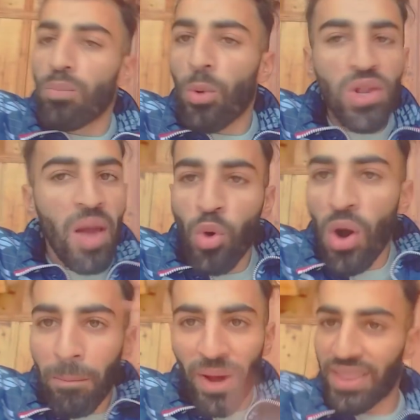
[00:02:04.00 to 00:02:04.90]
نبغوا نلعبوها
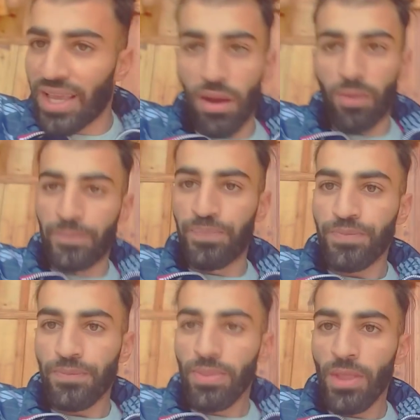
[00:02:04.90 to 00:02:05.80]
بانديه
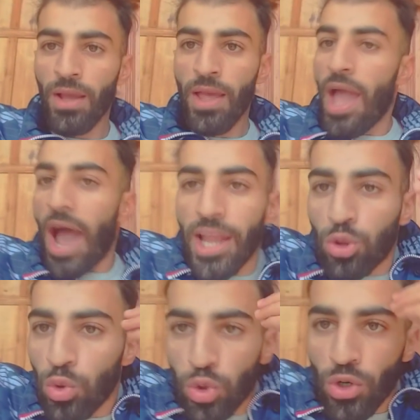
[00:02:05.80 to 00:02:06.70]
على
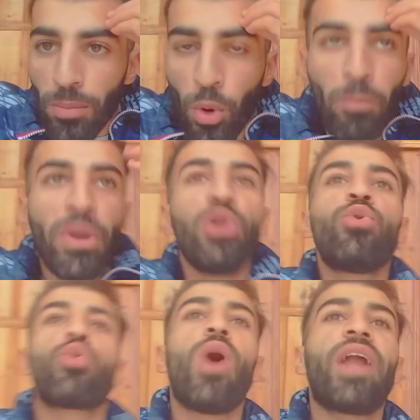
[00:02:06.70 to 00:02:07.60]
توجور نبغوا
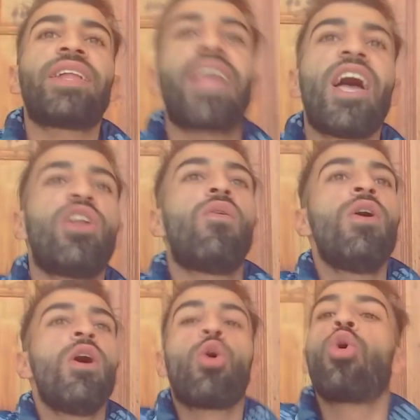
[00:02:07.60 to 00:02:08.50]
نبينوا رواحنا تحنا
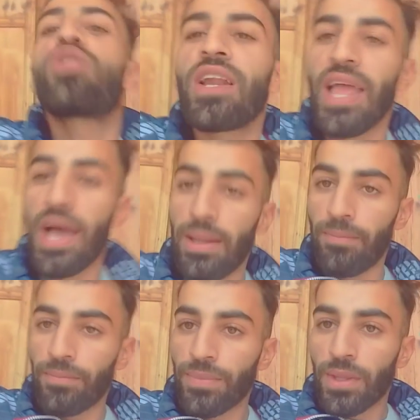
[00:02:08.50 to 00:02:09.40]
كونتر العالم
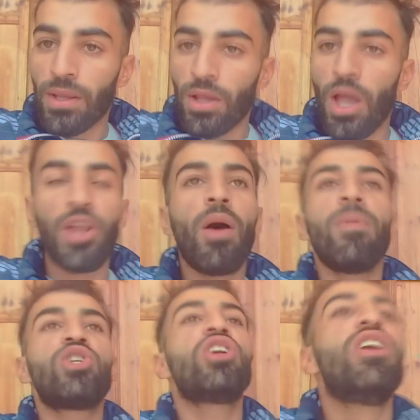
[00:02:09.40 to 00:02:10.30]
احنا
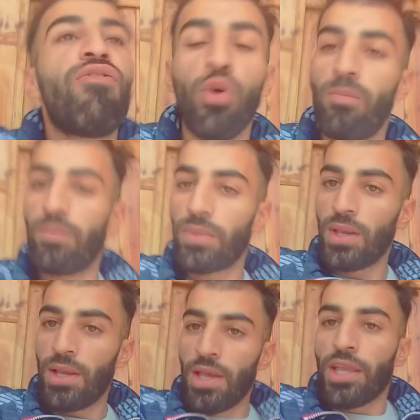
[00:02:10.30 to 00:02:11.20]
ماشي كيفكم
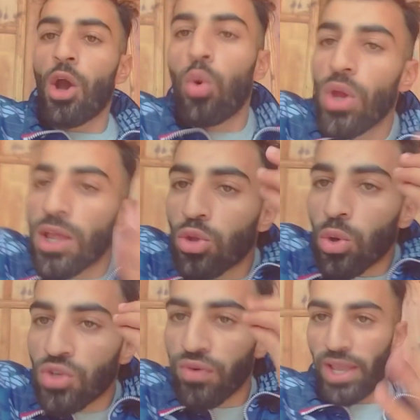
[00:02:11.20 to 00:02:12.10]
يا خويا داك
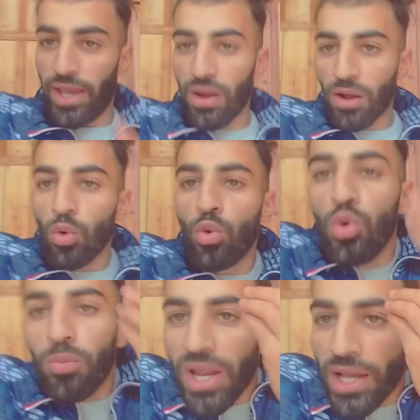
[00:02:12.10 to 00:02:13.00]
تخرج في الحراك
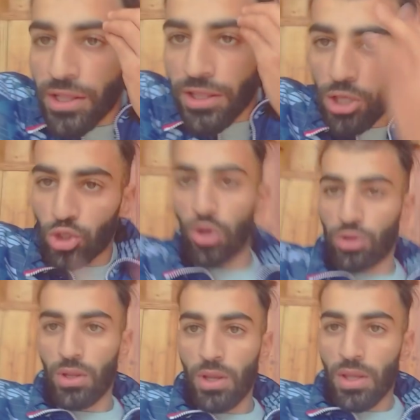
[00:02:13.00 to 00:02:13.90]
نقولوا بالك انت جان
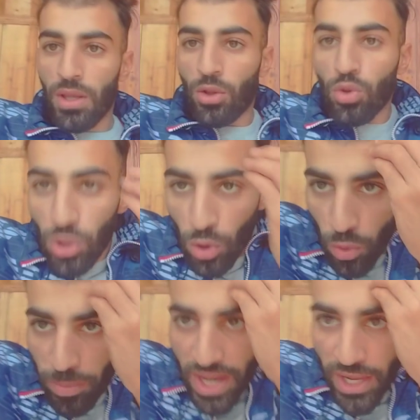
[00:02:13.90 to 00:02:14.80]

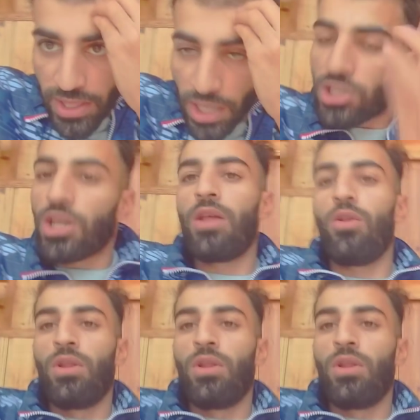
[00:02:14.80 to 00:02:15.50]
نديروا بالك انت جان